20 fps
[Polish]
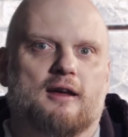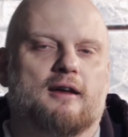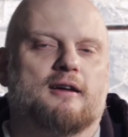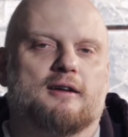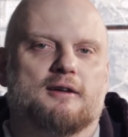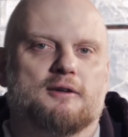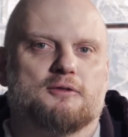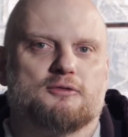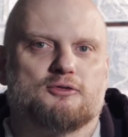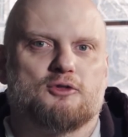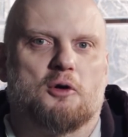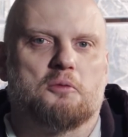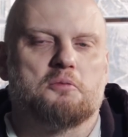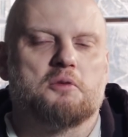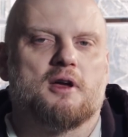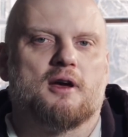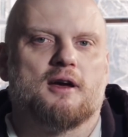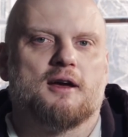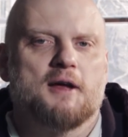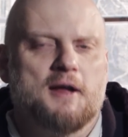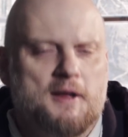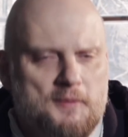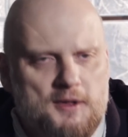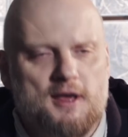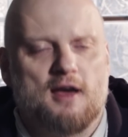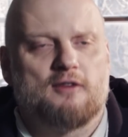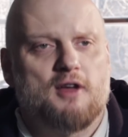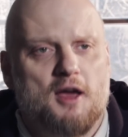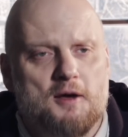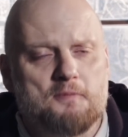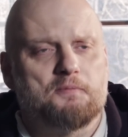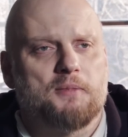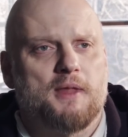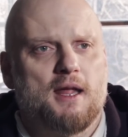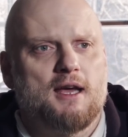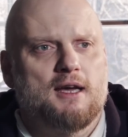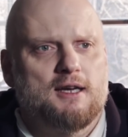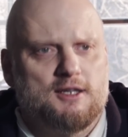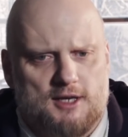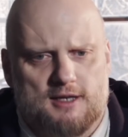e, w tobie. Ja wiem,
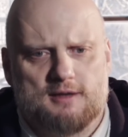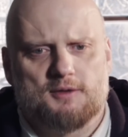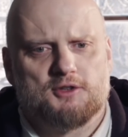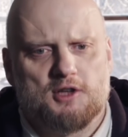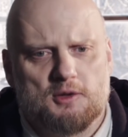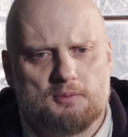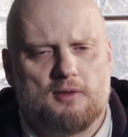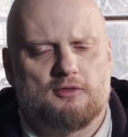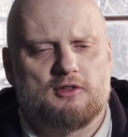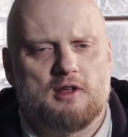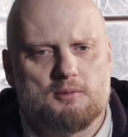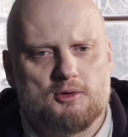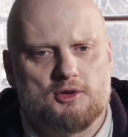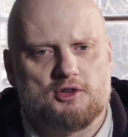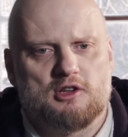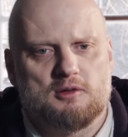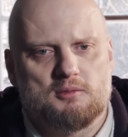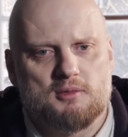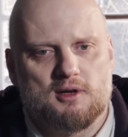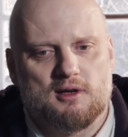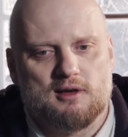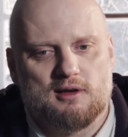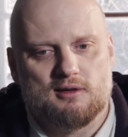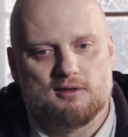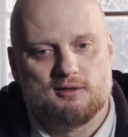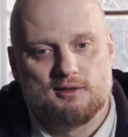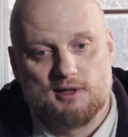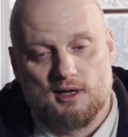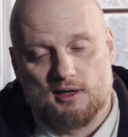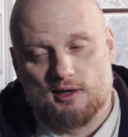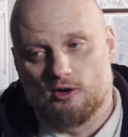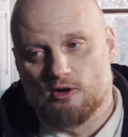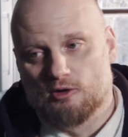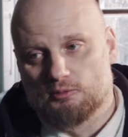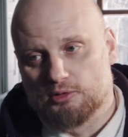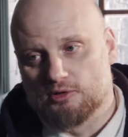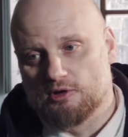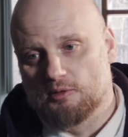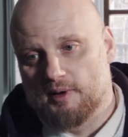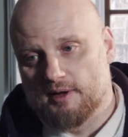czasem sobie pewnie myślimy, takiego
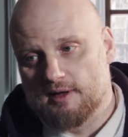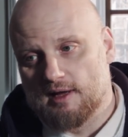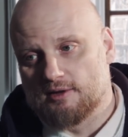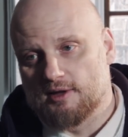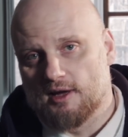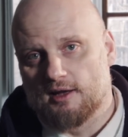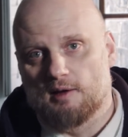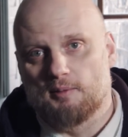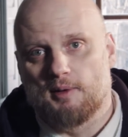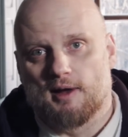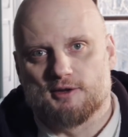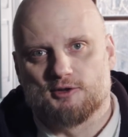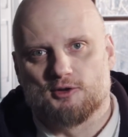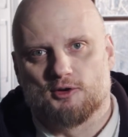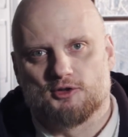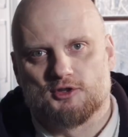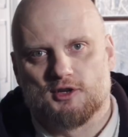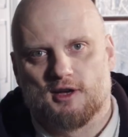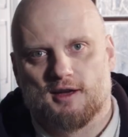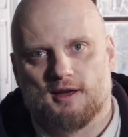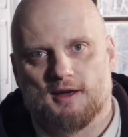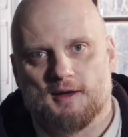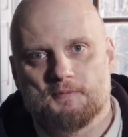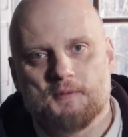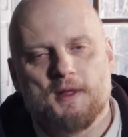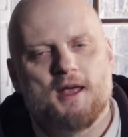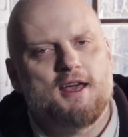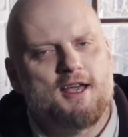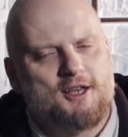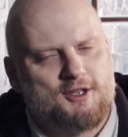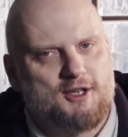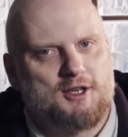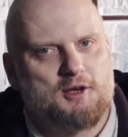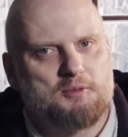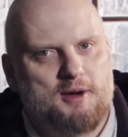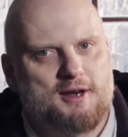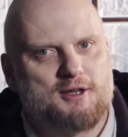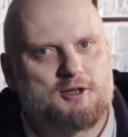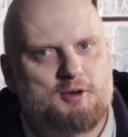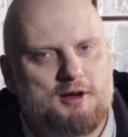upodobania to ja nie bardzo chcę. Jest taki
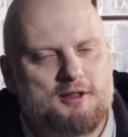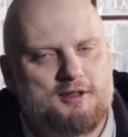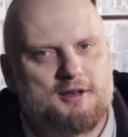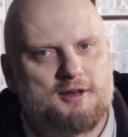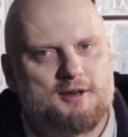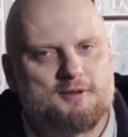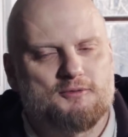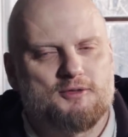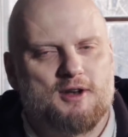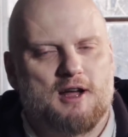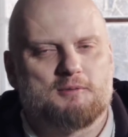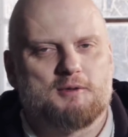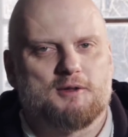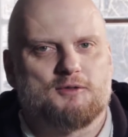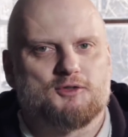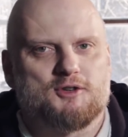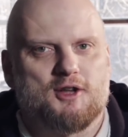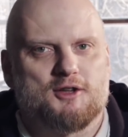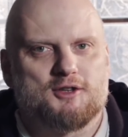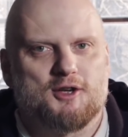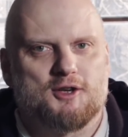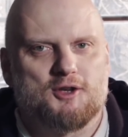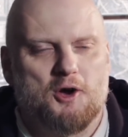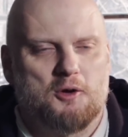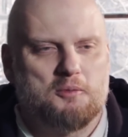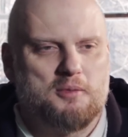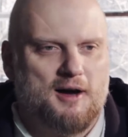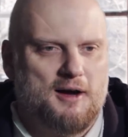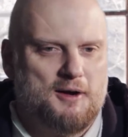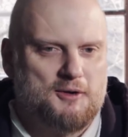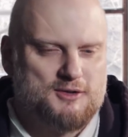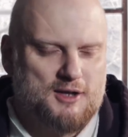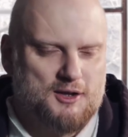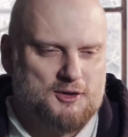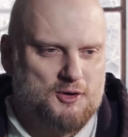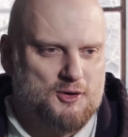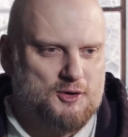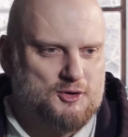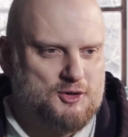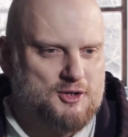bardzo ładny fragment w księdze Hioba,
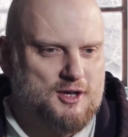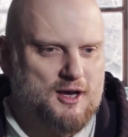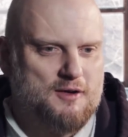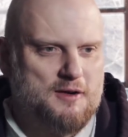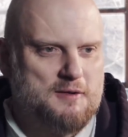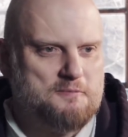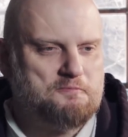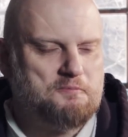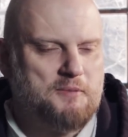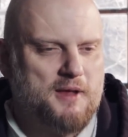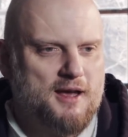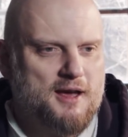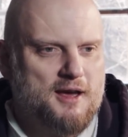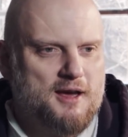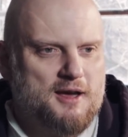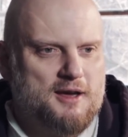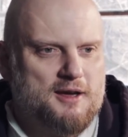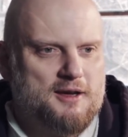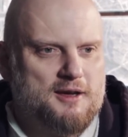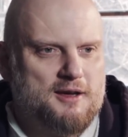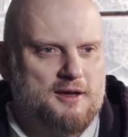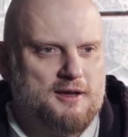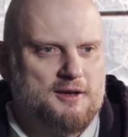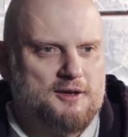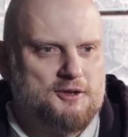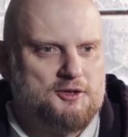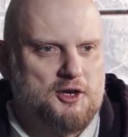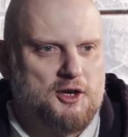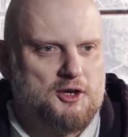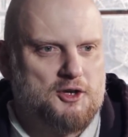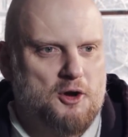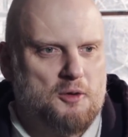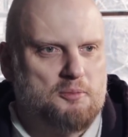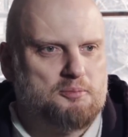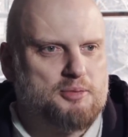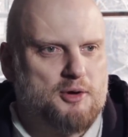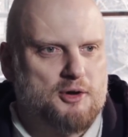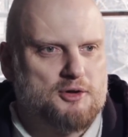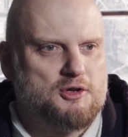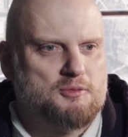ostatnio go czytałem, y, gdzie
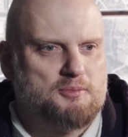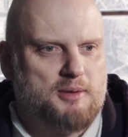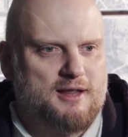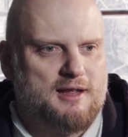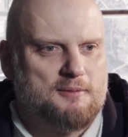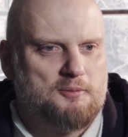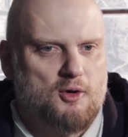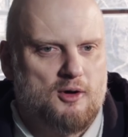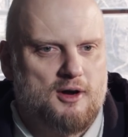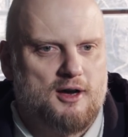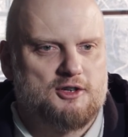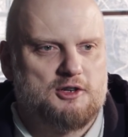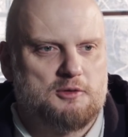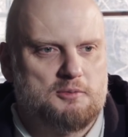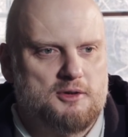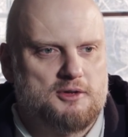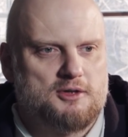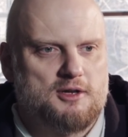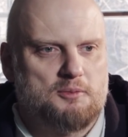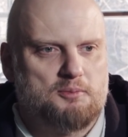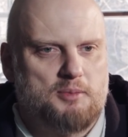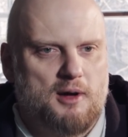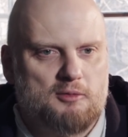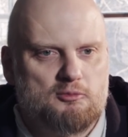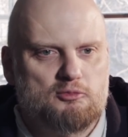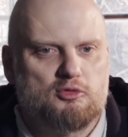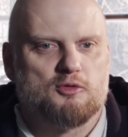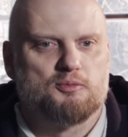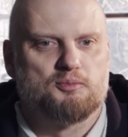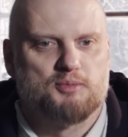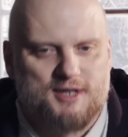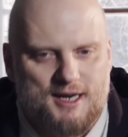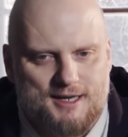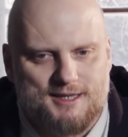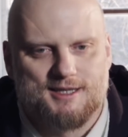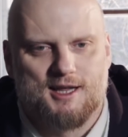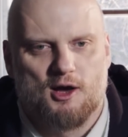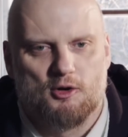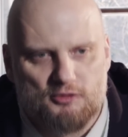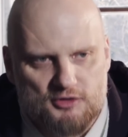Hiob prosi Pana Boga, żeby sobie Pan Bóg
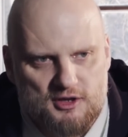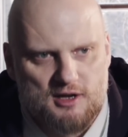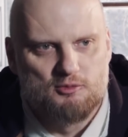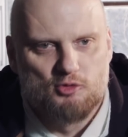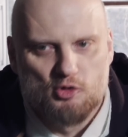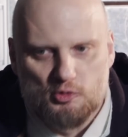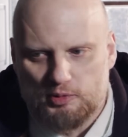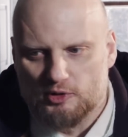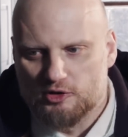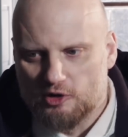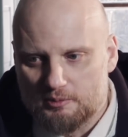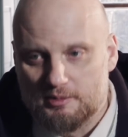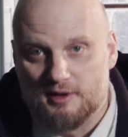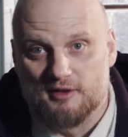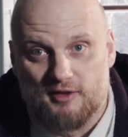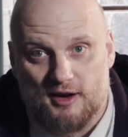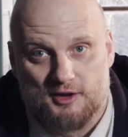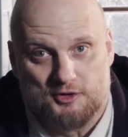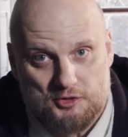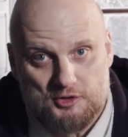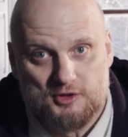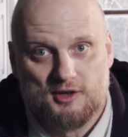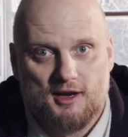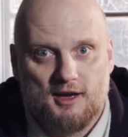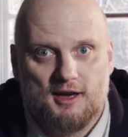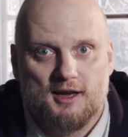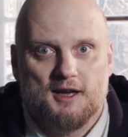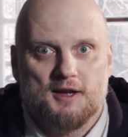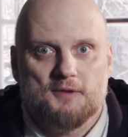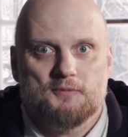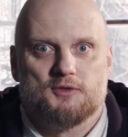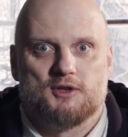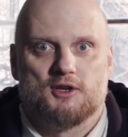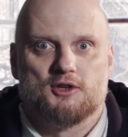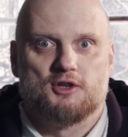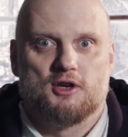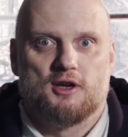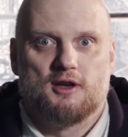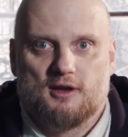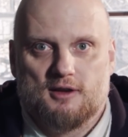przestał w nim upodobywać. W
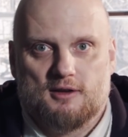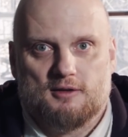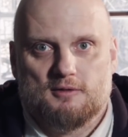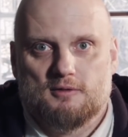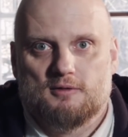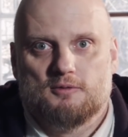sensie y,